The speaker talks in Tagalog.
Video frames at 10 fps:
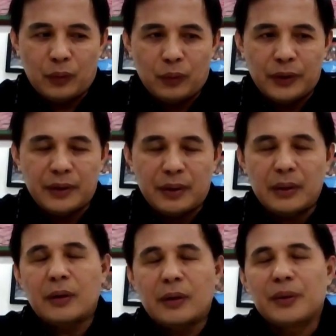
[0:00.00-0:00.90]
would
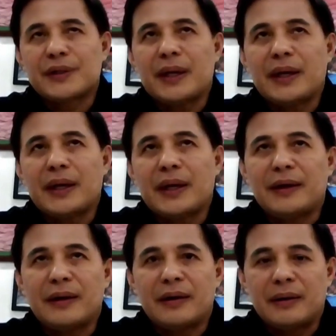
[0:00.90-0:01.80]
I would say
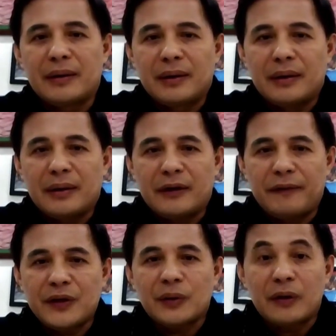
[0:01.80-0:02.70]
uh,
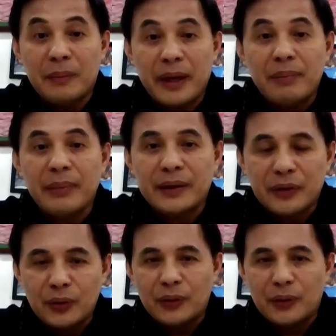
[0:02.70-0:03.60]
a revision or
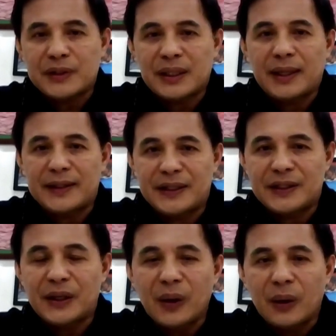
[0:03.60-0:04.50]
amendment doon
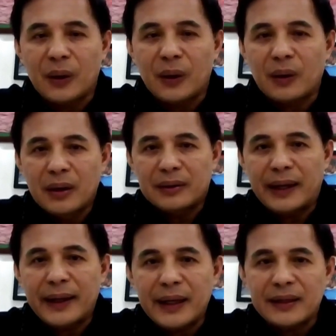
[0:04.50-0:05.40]
sa existing
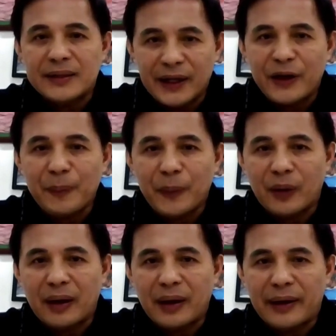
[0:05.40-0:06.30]
law dahil sa
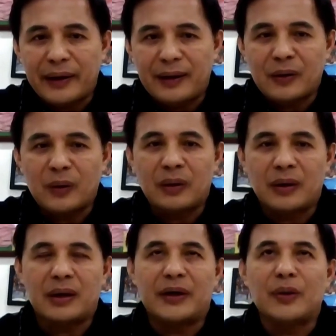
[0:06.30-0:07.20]
ngayon po ay
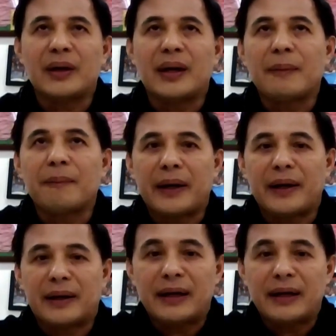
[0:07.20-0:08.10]
uh, kung uh, yun
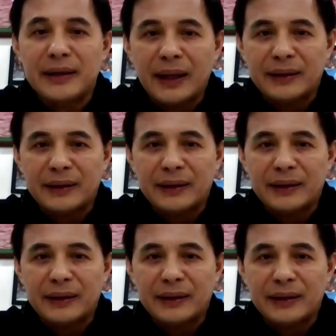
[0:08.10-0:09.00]
ang pairali
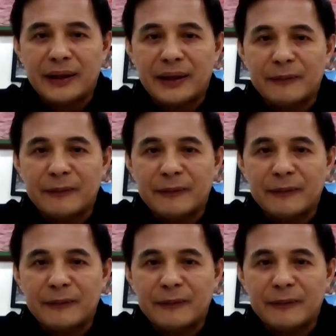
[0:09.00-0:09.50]
natin,